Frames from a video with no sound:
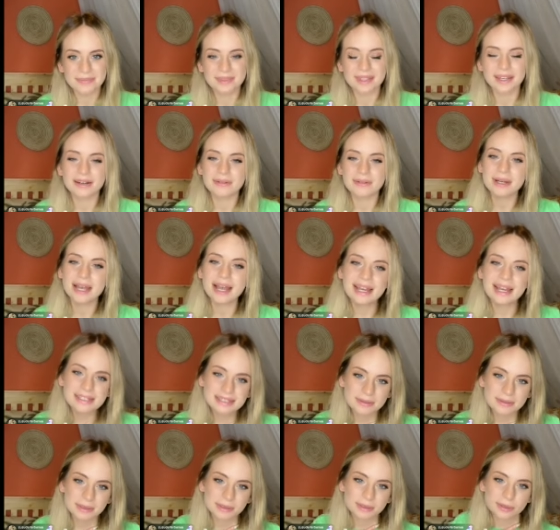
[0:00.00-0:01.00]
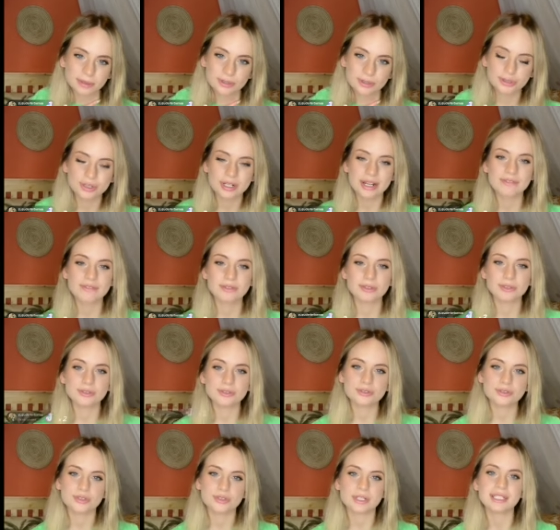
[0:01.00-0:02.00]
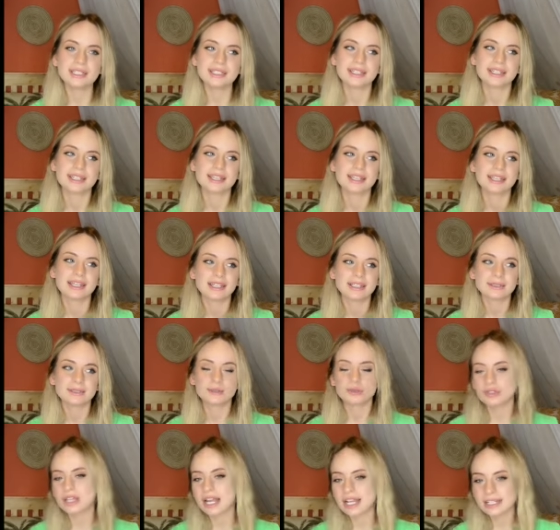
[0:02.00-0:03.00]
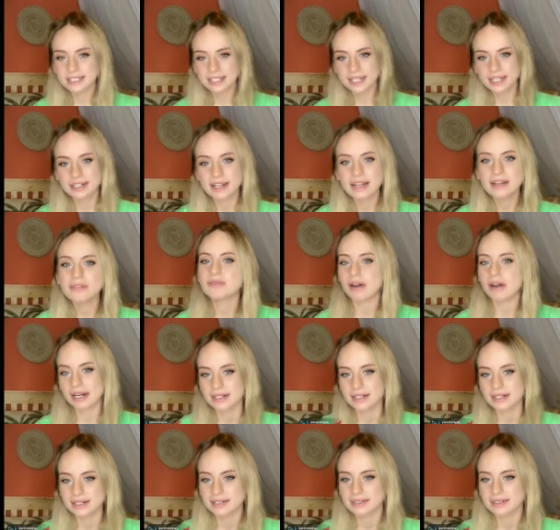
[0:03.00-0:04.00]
Ama her zaman görüşülen ve konuşulan güzel şeyler var.